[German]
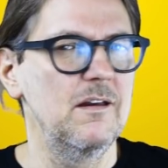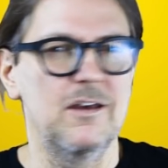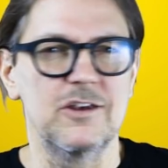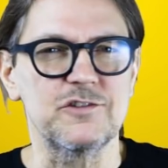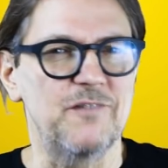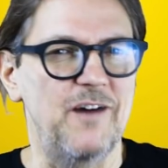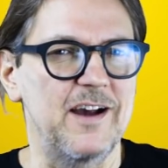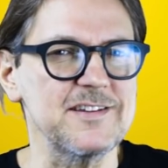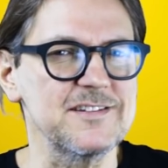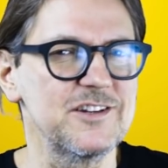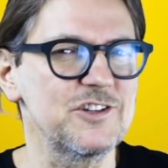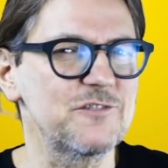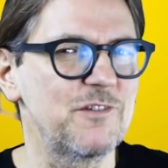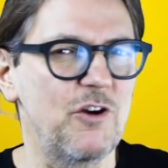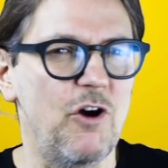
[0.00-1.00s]
Ich weiß
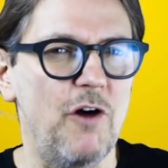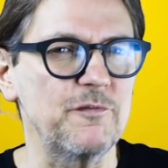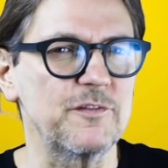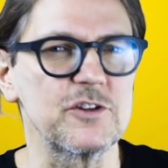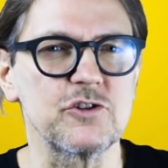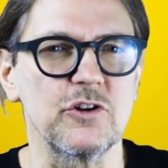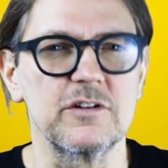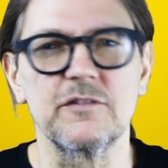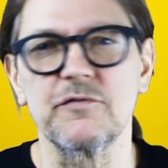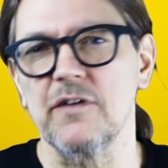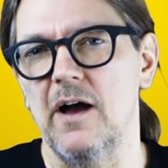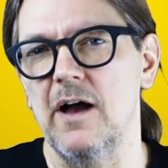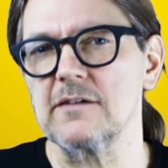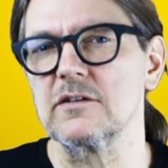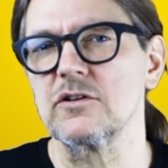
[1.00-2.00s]
nicht, wie oft ich schon die
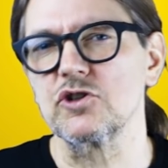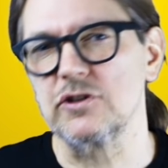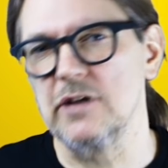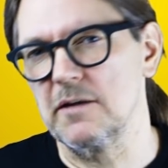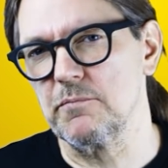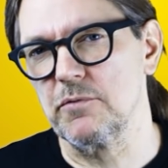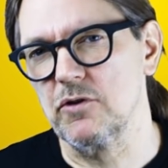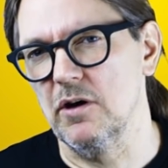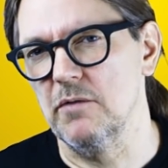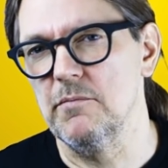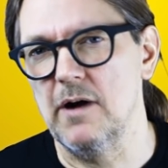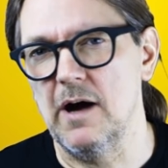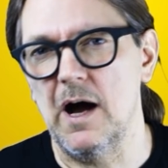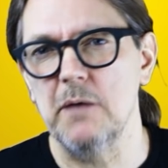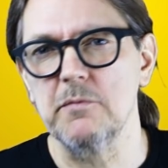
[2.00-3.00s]
Frage gestellt
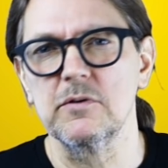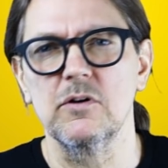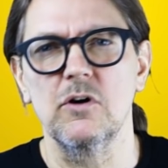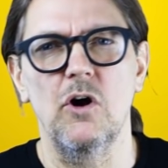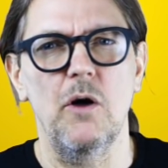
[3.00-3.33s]
bekommen habe,